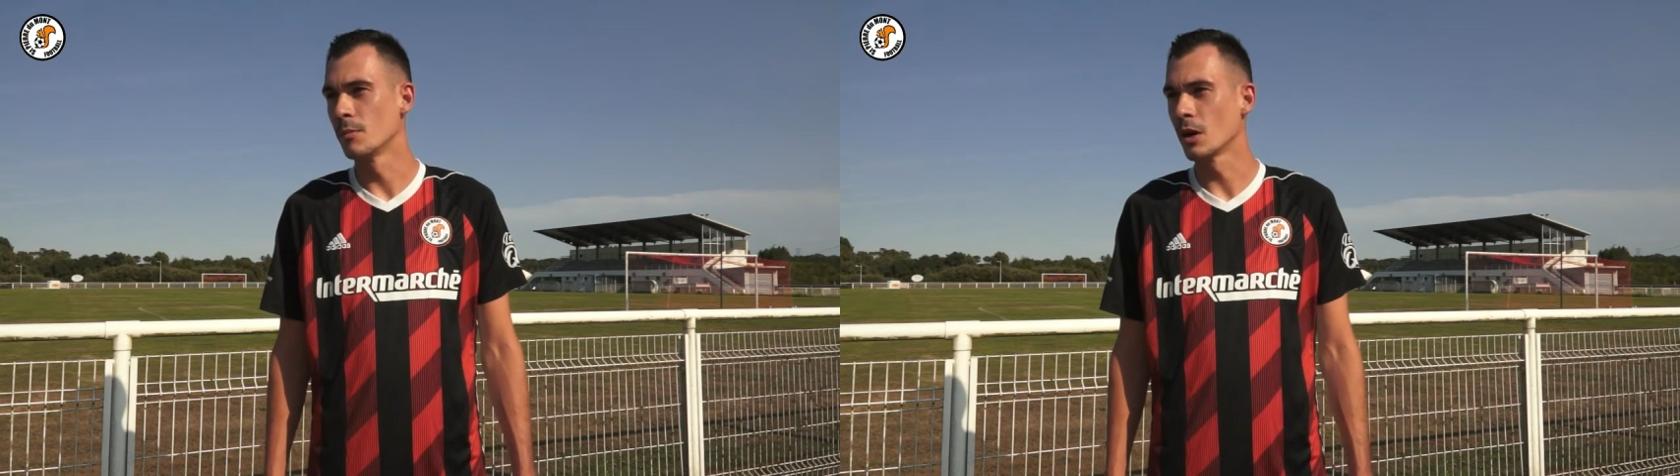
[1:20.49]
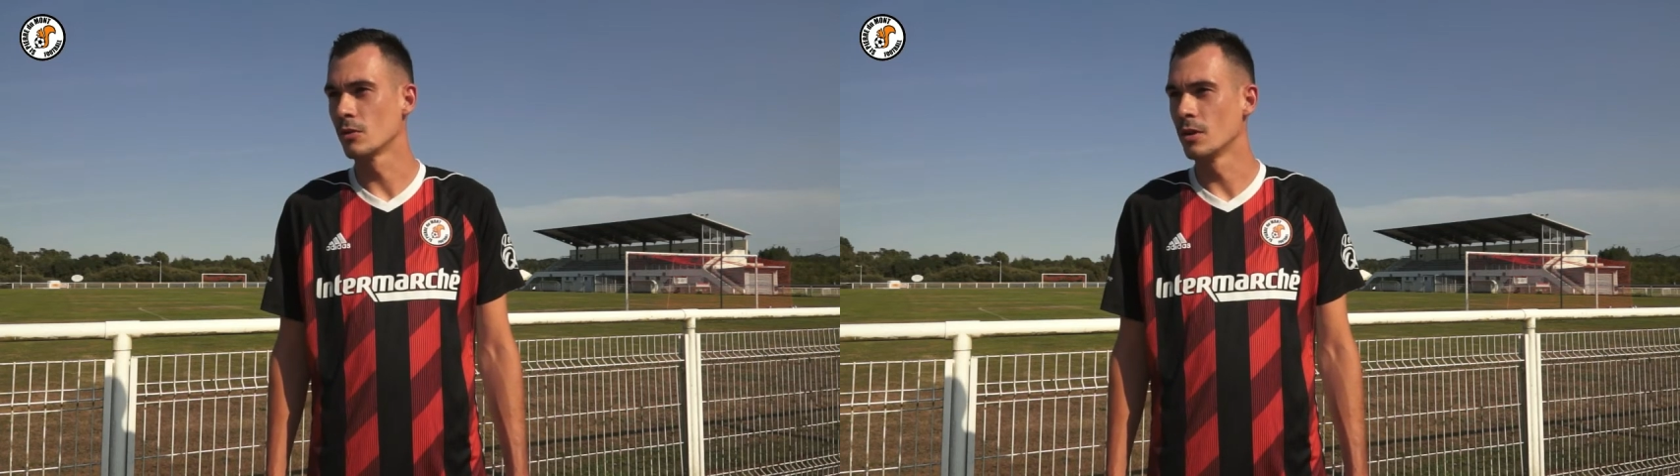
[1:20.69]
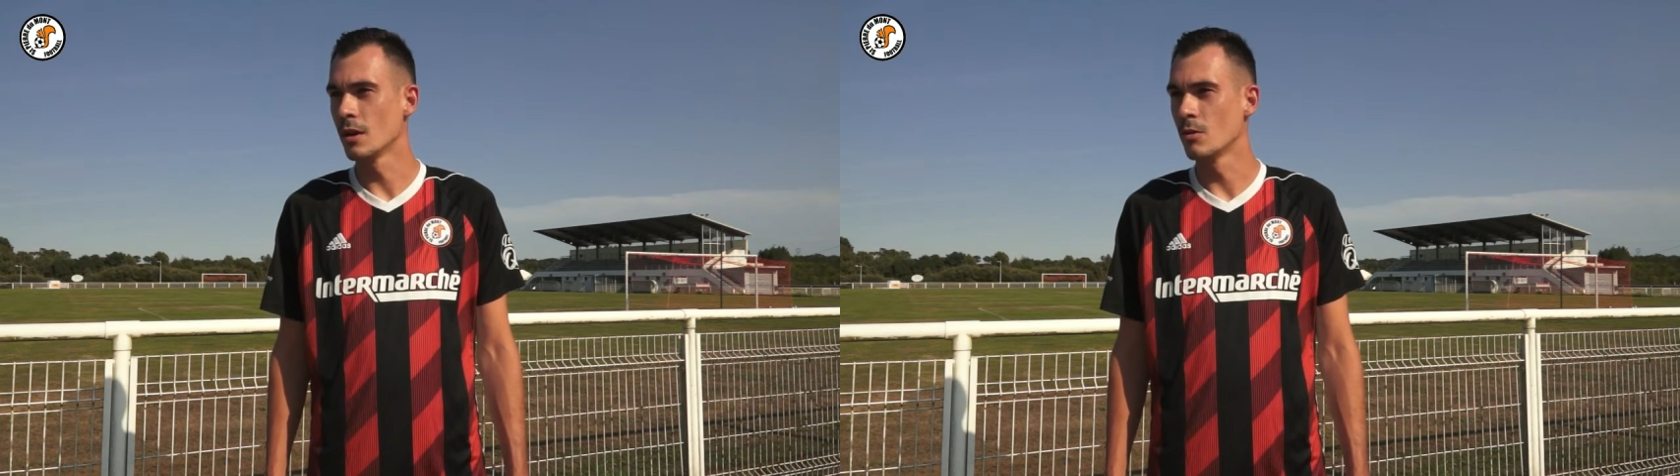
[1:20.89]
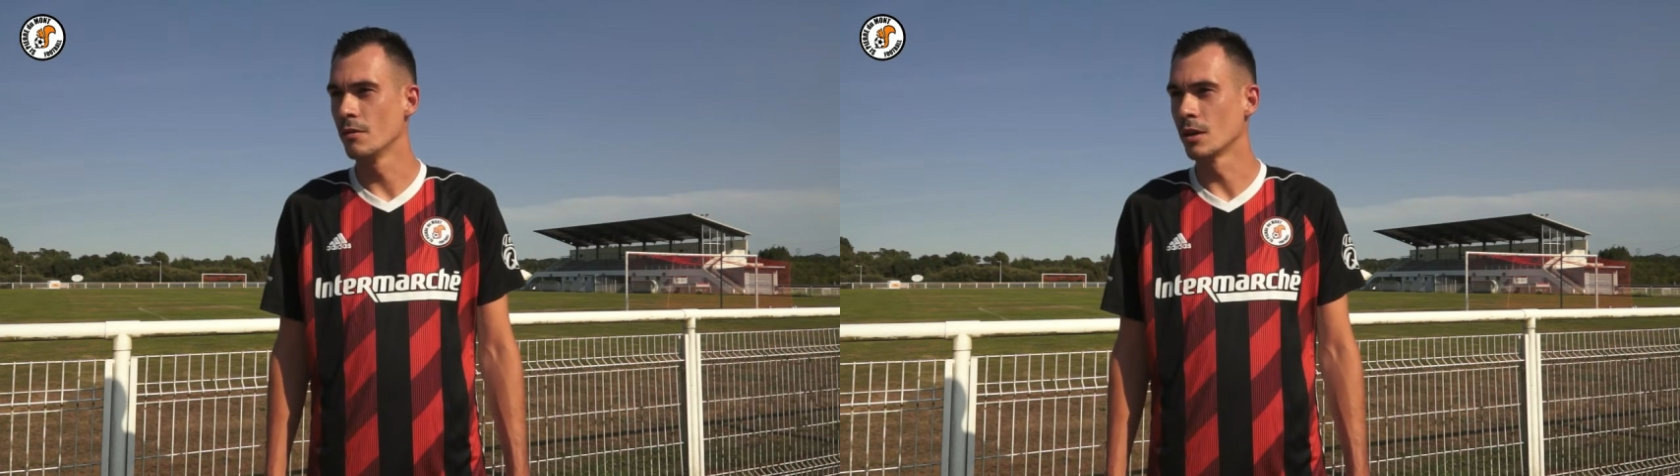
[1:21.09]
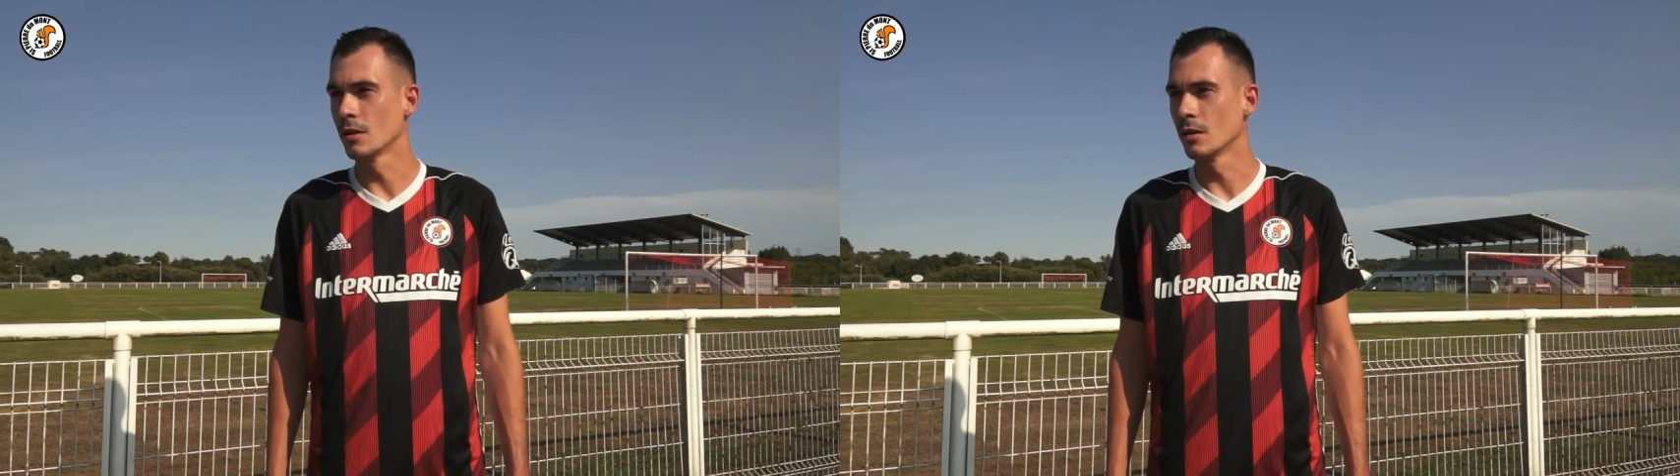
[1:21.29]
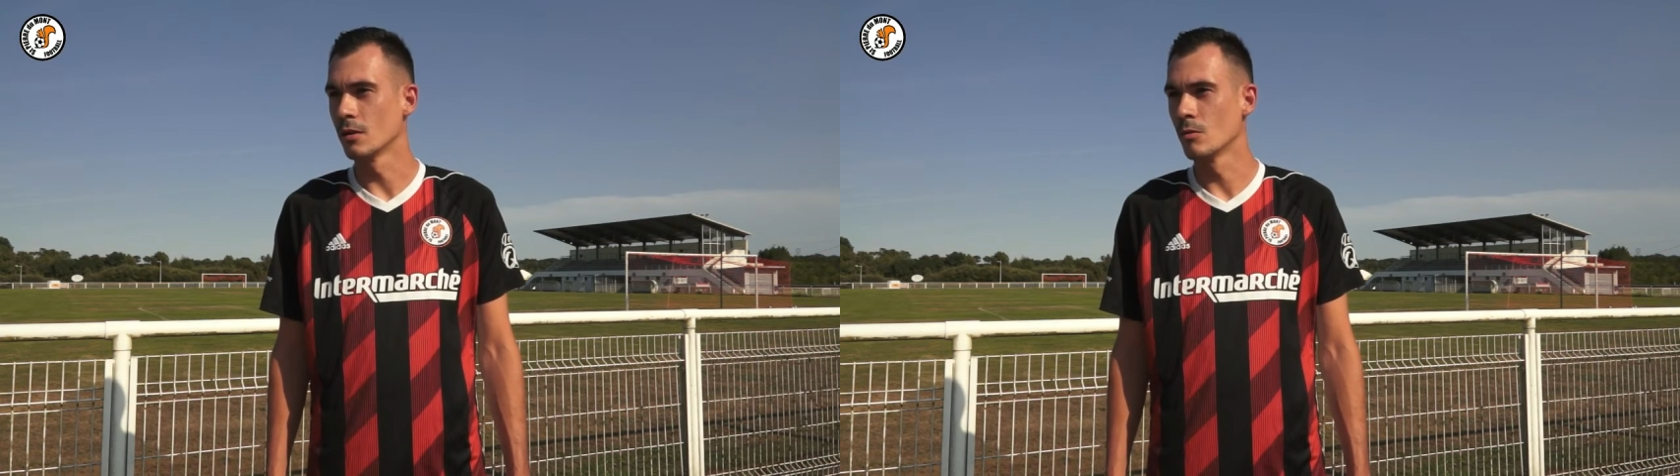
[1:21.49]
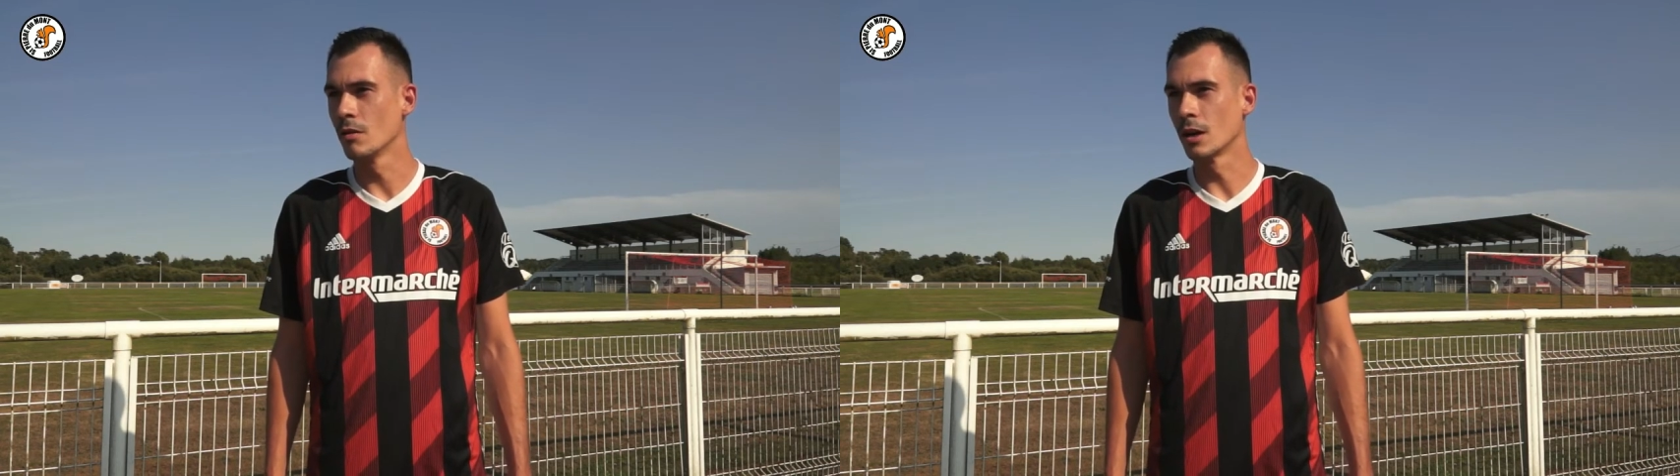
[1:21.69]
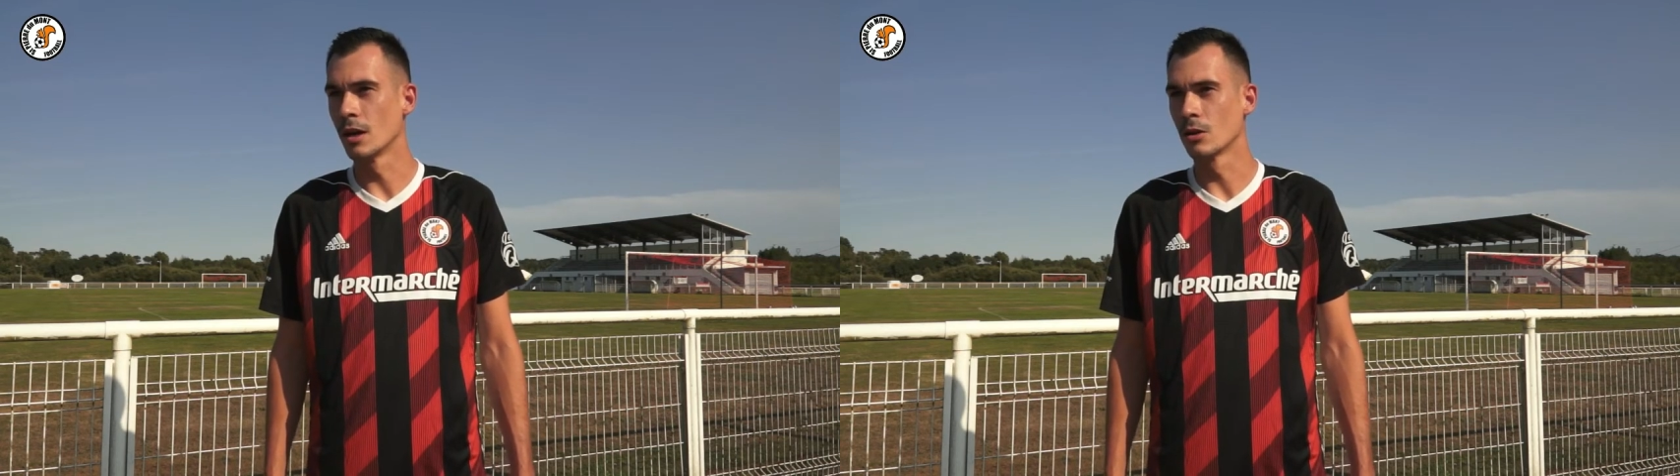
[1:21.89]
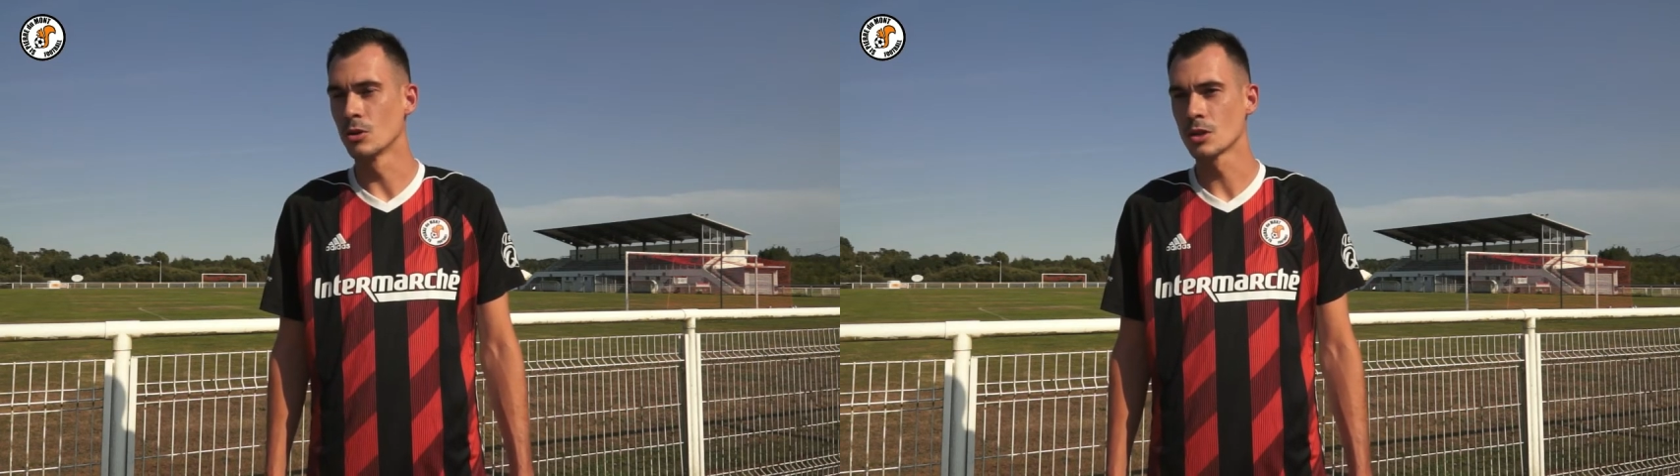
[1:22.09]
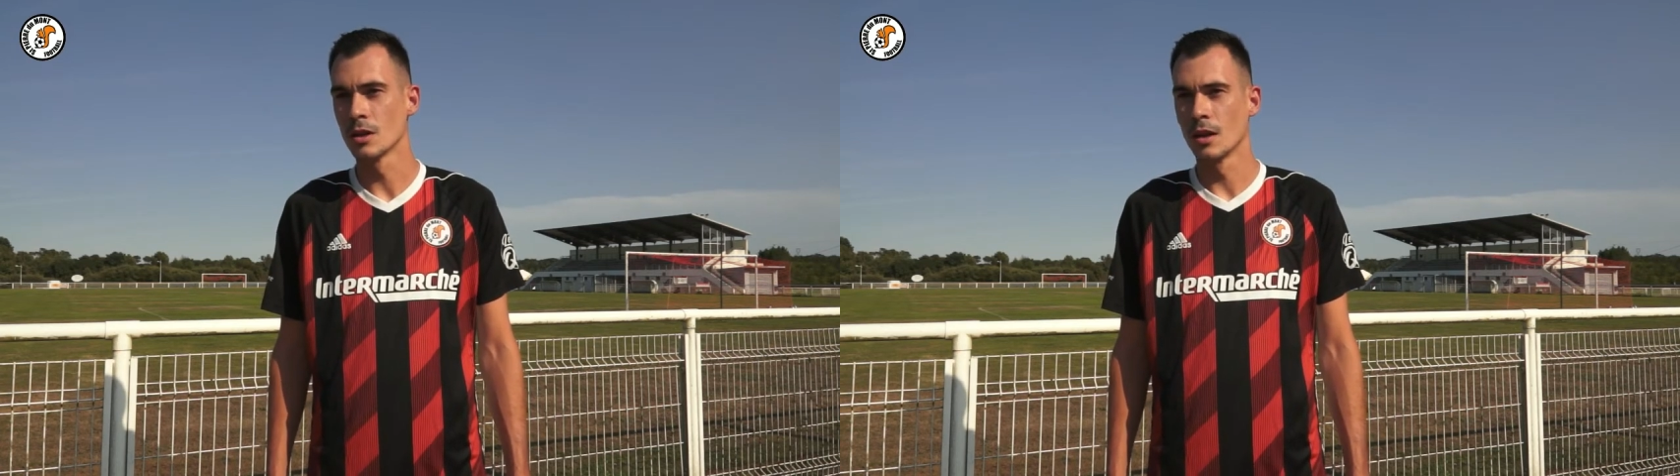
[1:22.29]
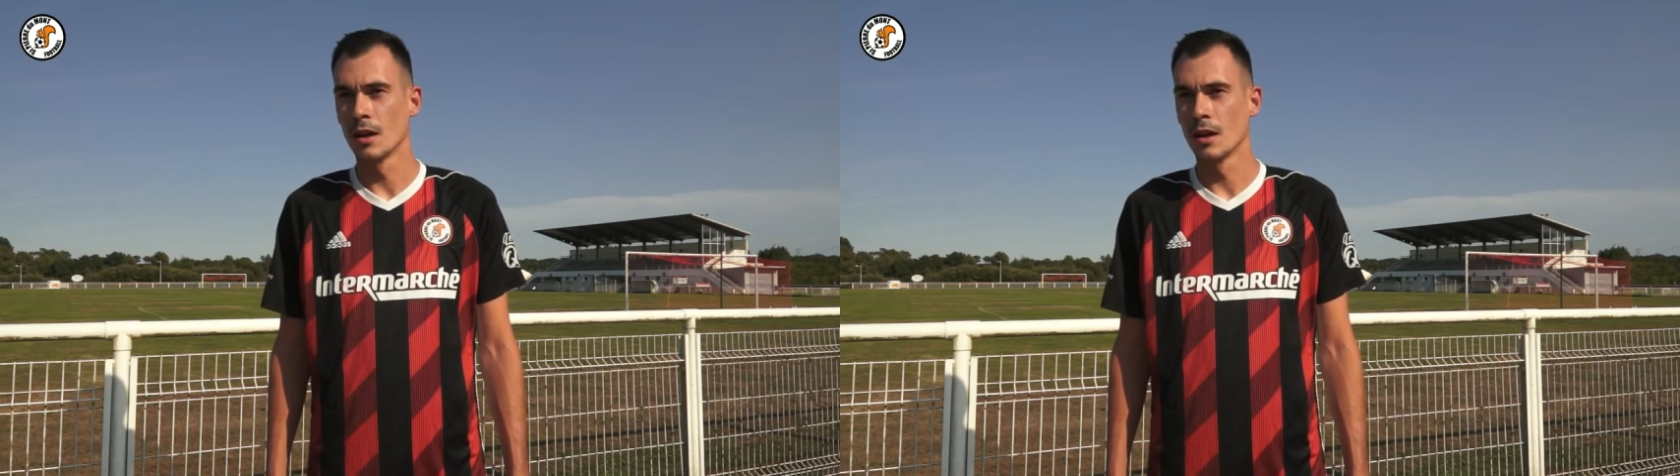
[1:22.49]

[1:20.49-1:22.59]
partenaires ou avec, euh, les coachs,